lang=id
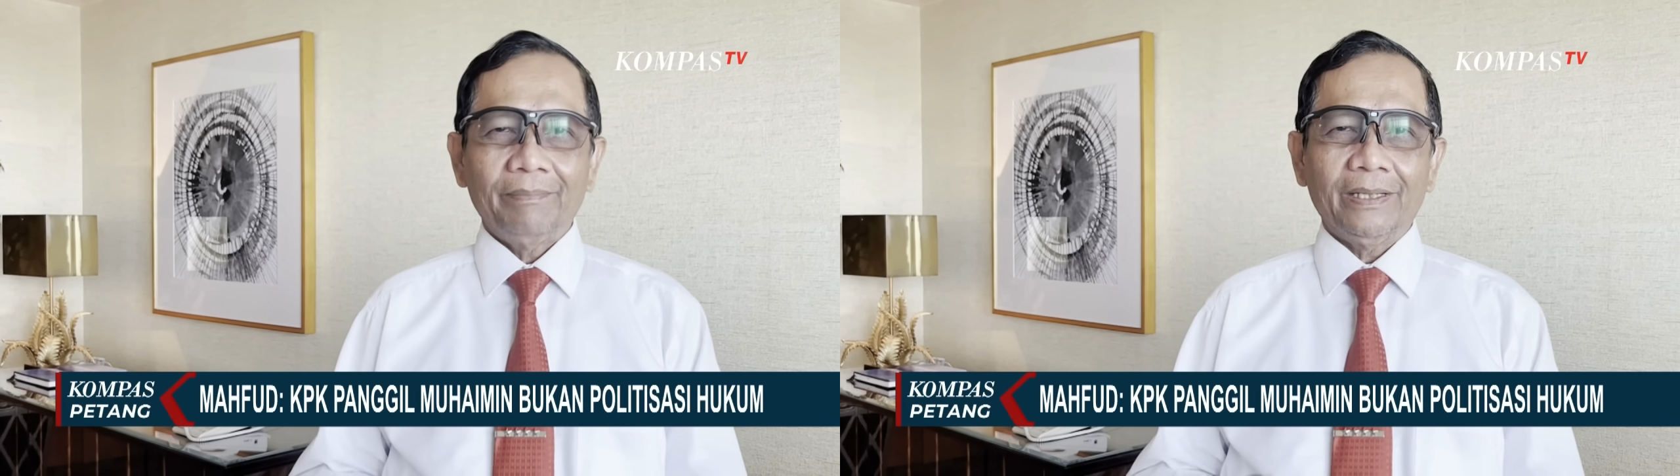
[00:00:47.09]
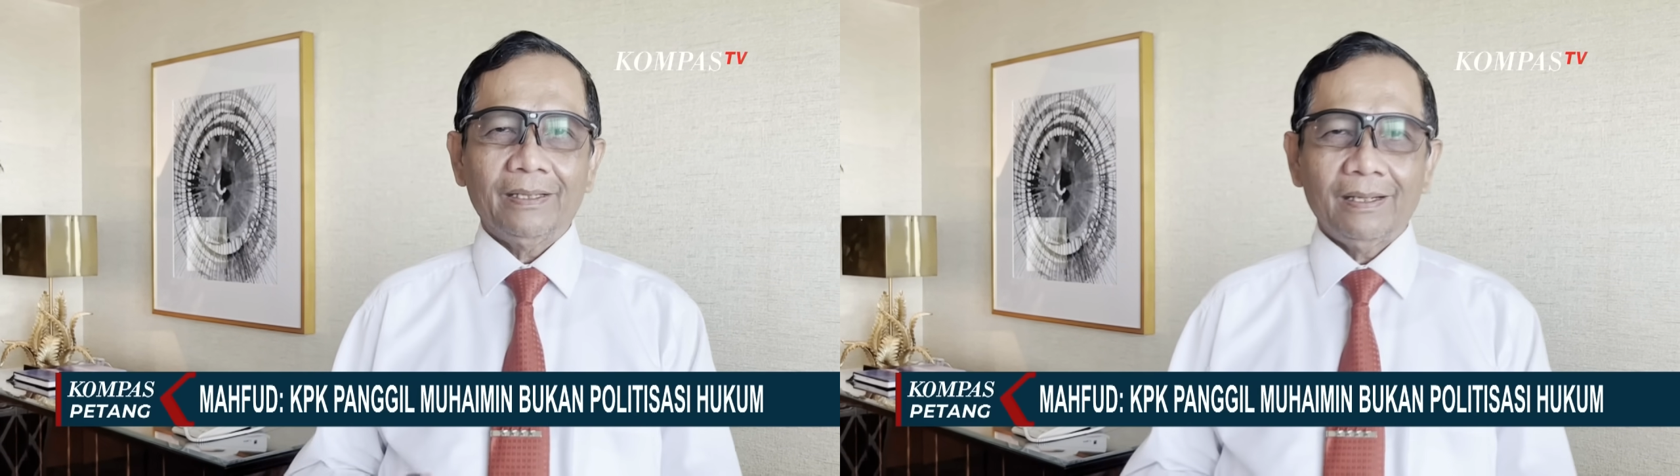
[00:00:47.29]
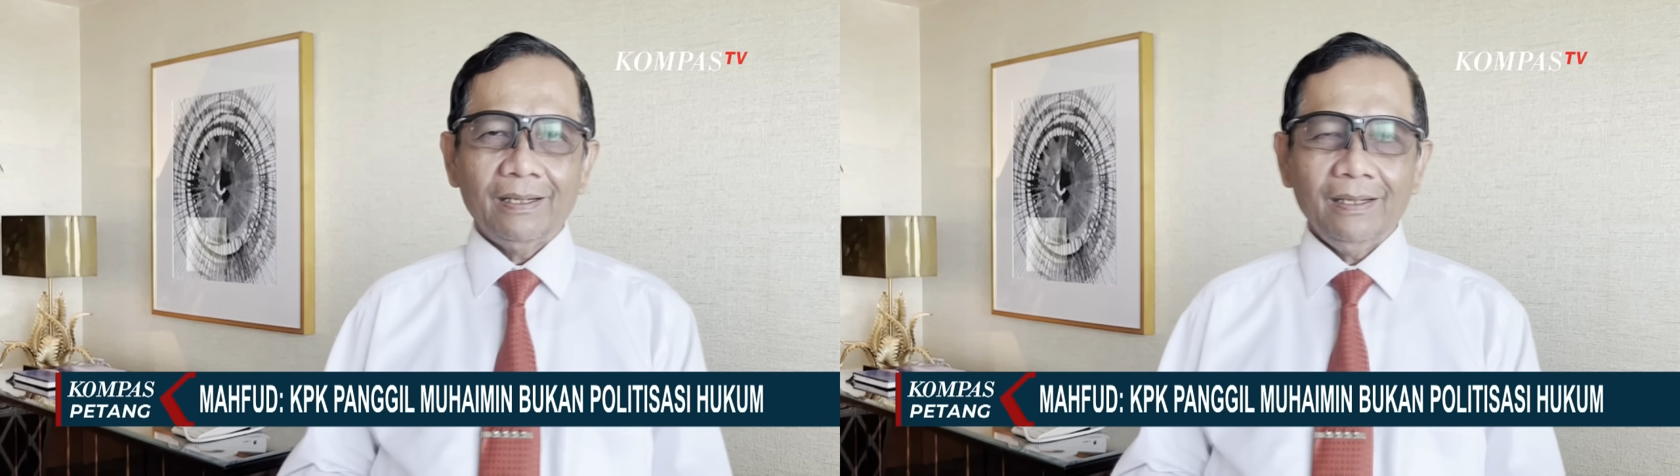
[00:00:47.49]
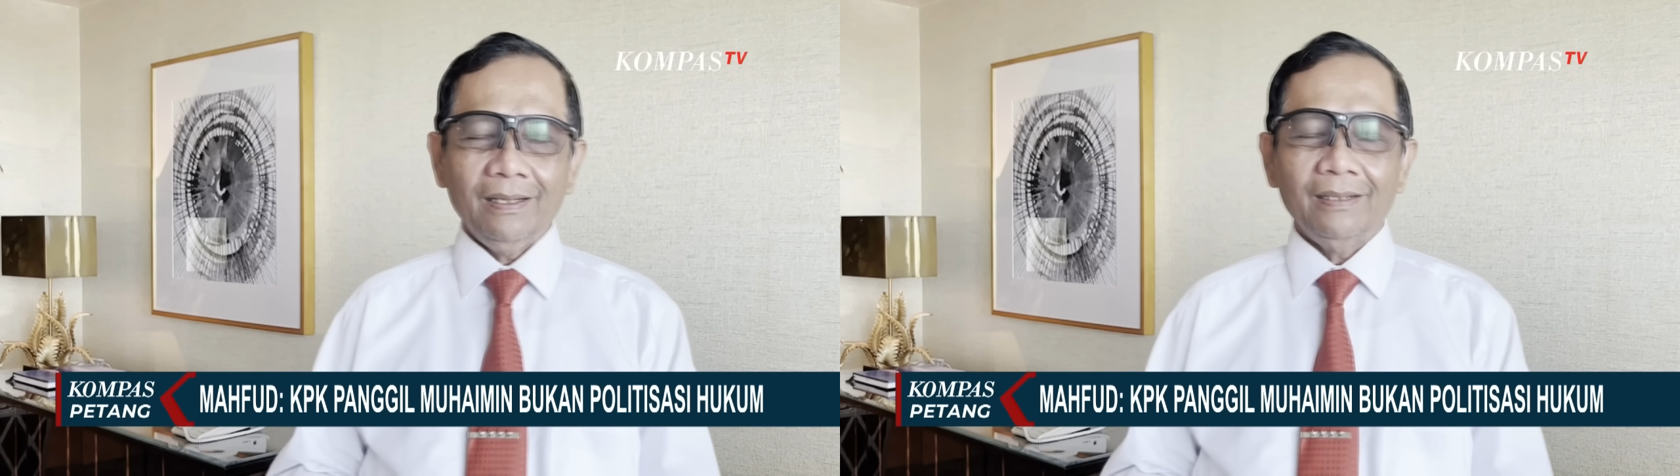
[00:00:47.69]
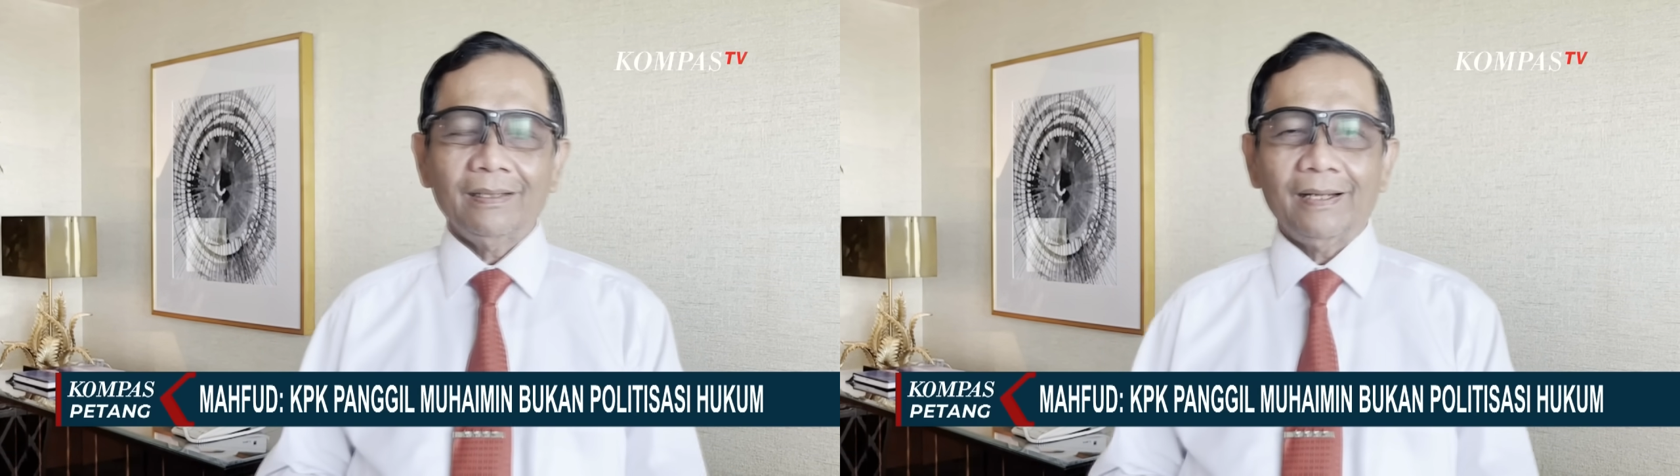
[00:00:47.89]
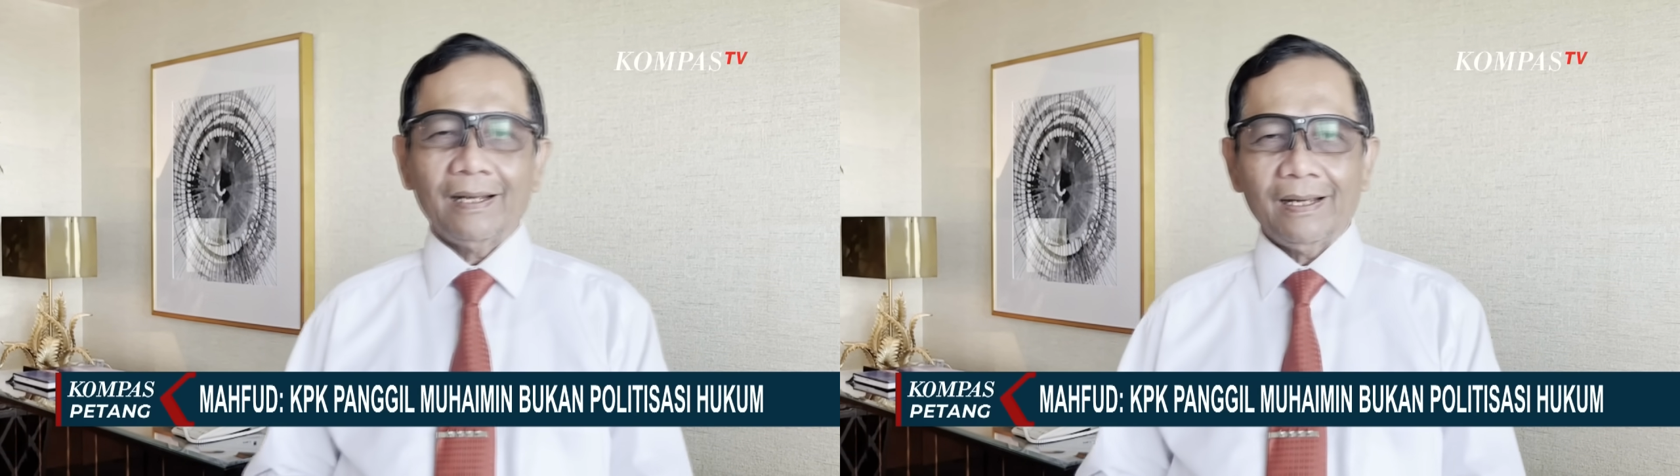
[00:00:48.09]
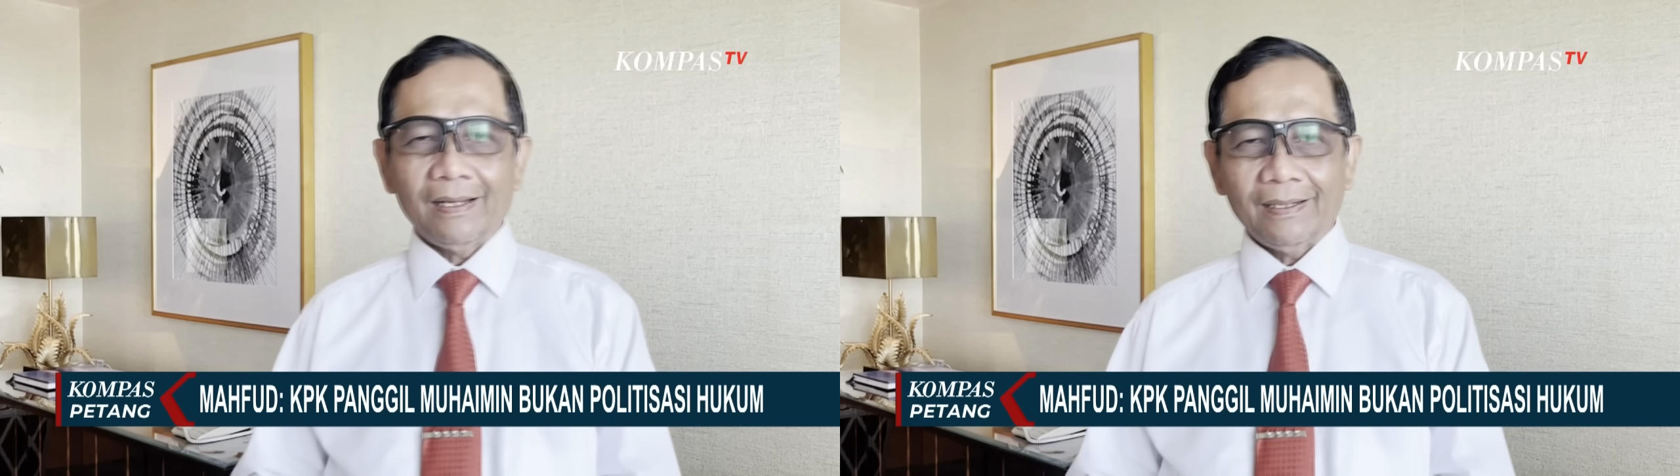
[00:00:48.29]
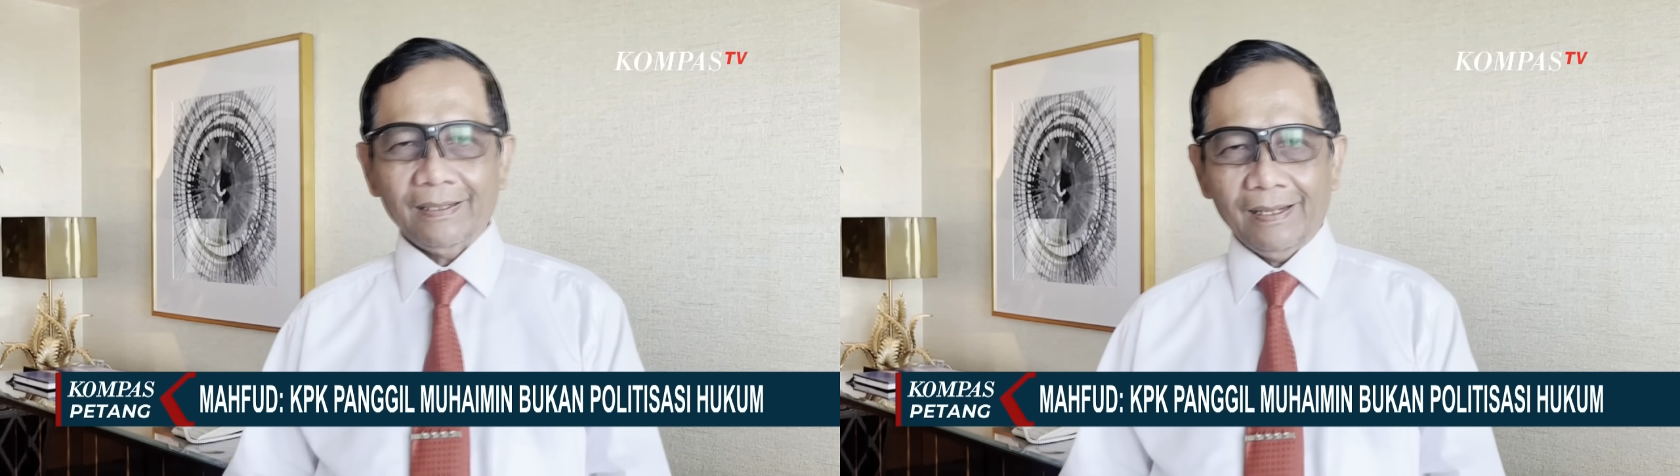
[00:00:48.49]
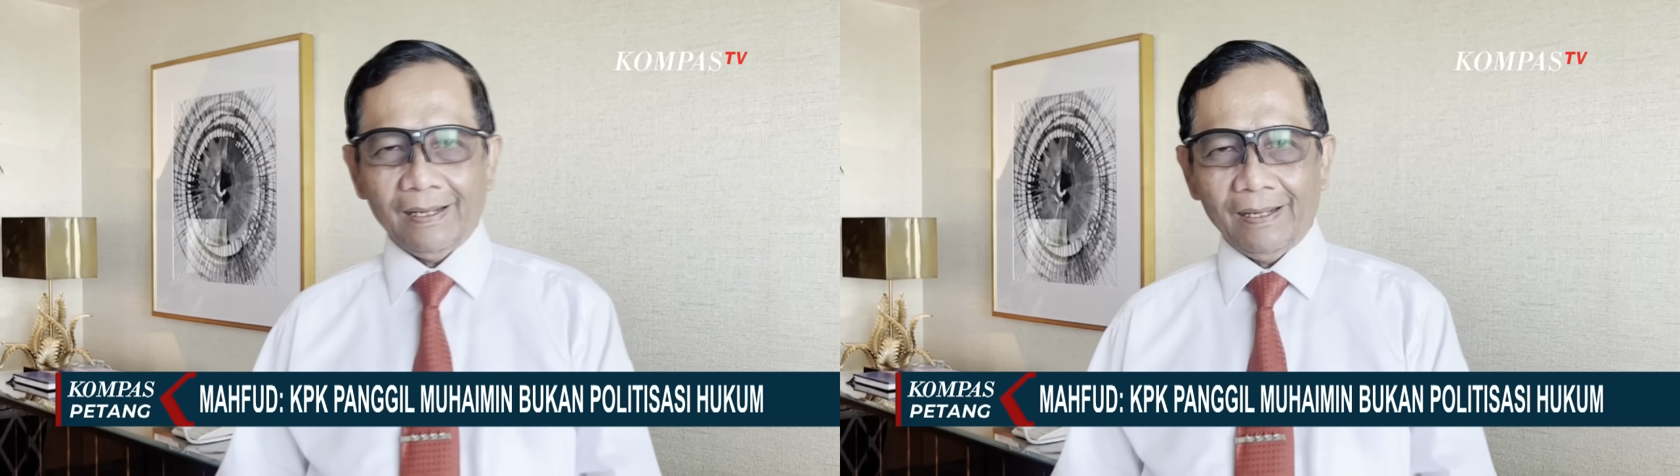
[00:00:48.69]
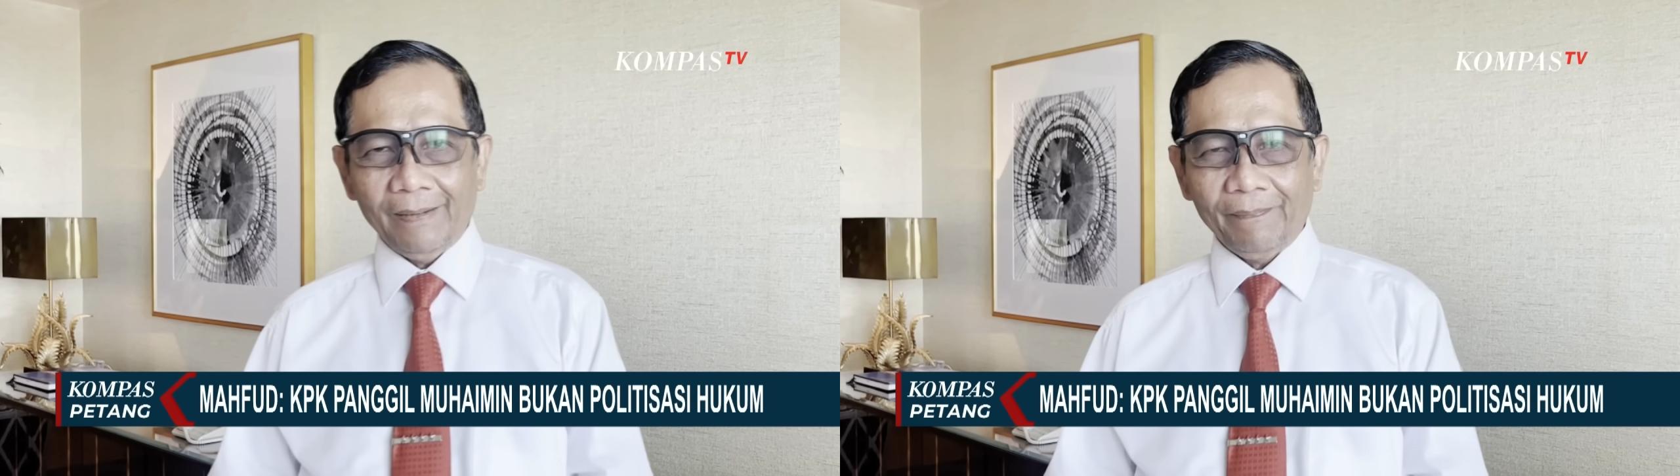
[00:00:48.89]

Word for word: menteri tenaga kerja.